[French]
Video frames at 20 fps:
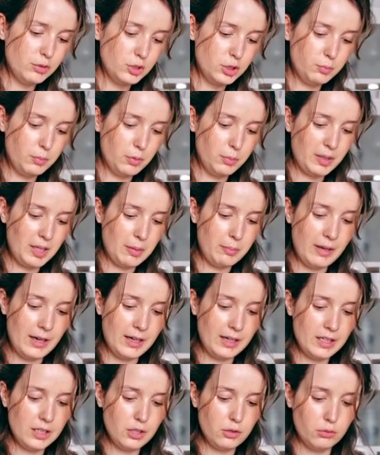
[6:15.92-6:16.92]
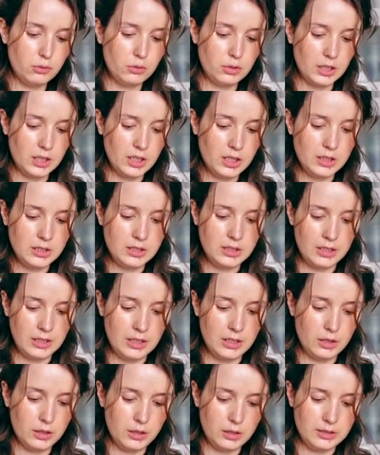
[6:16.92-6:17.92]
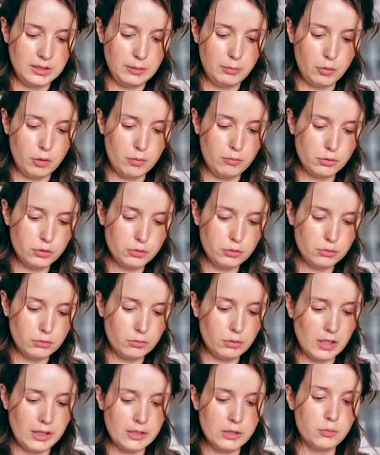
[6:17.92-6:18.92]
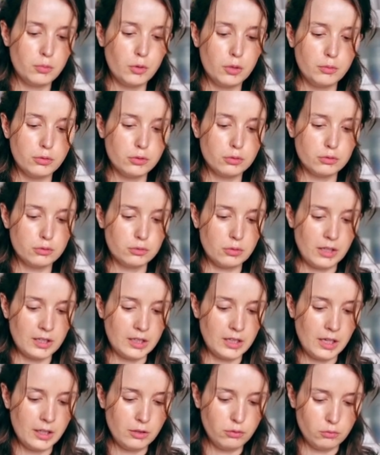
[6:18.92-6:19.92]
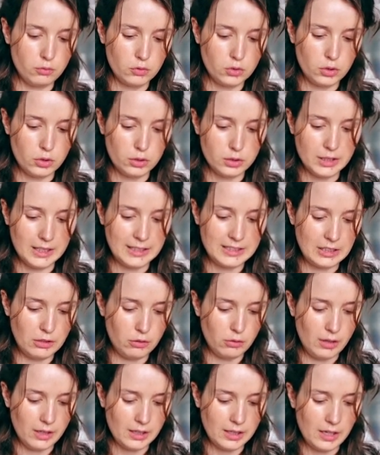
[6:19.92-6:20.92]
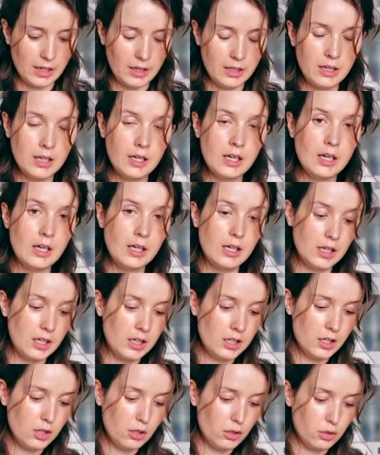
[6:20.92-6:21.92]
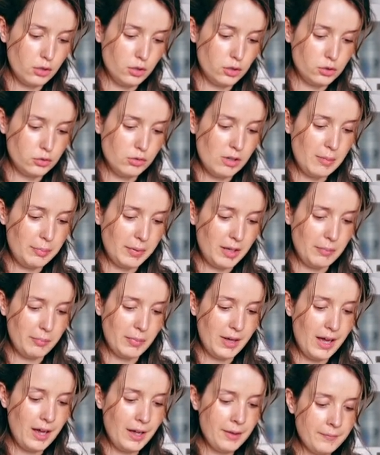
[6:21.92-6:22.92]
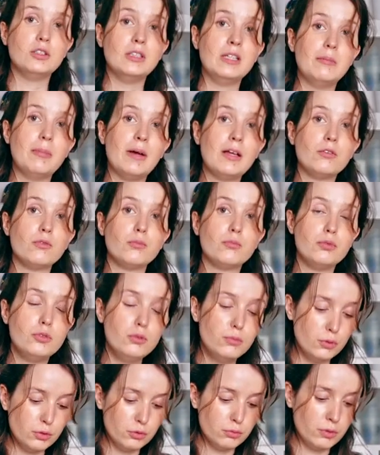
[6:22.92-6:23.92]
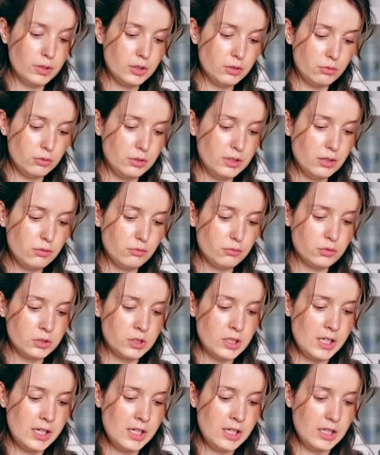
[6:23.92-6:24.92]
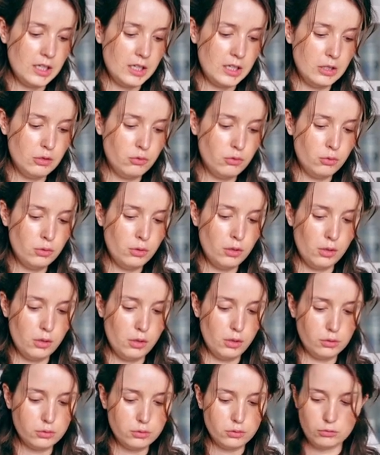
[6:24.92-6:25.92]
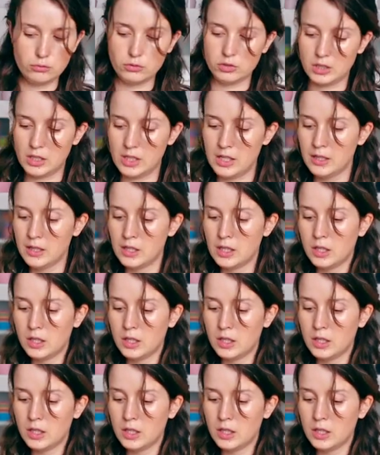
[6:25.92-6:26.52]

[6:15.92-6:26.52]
Puis je peux préparer au gré des, euh, des promotions. Donc là, il y a une promotion sur la caille, donc euh, j'achète de la caille et je la prépare. Je n'ai pas non plus besoin de décongeler et de recongeler.